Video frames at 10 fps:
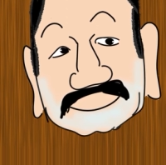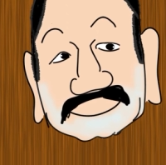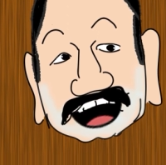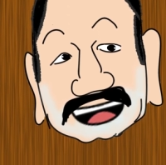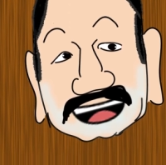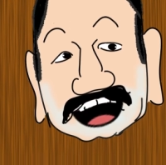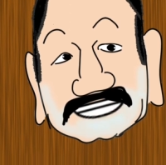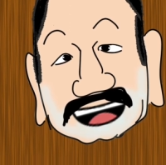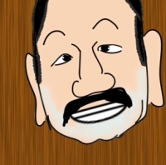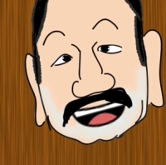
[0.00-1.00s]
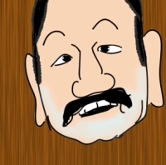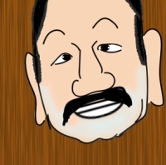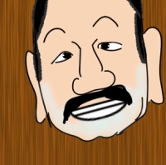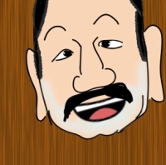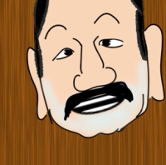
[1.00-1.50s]
だけど私は
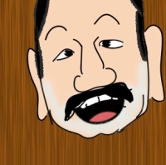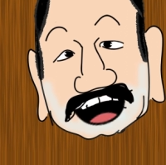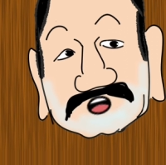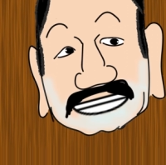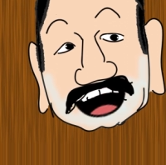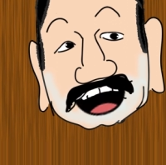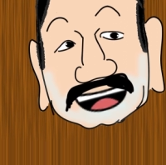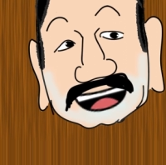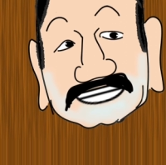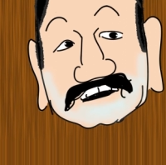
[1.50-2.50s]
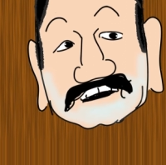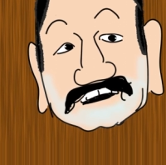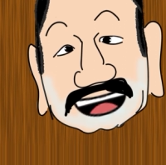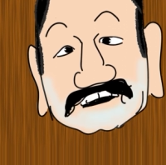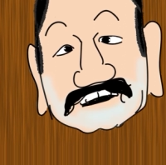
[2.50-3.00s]
反応が薄いからといっ
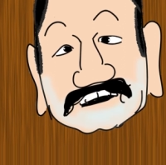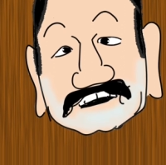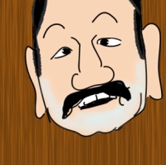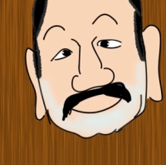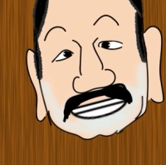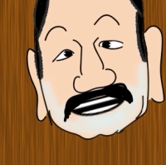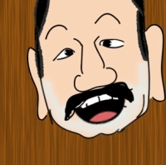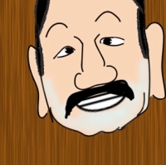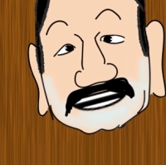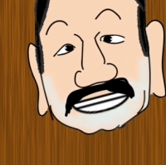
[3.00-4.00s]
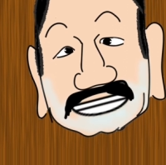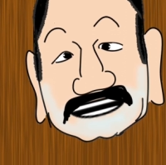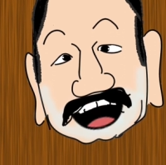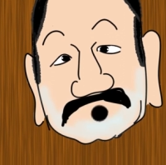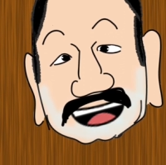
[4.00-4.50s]
て、別に気にして
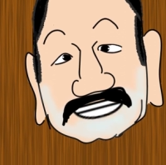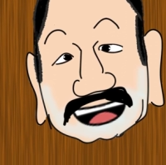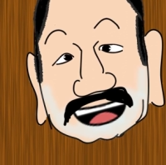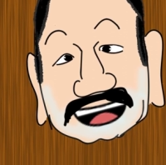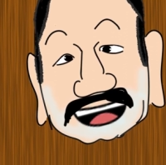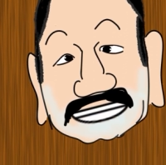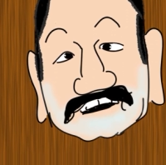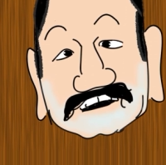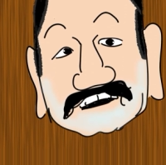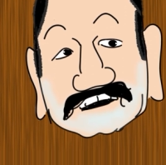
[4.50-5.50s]
いるわけではありません。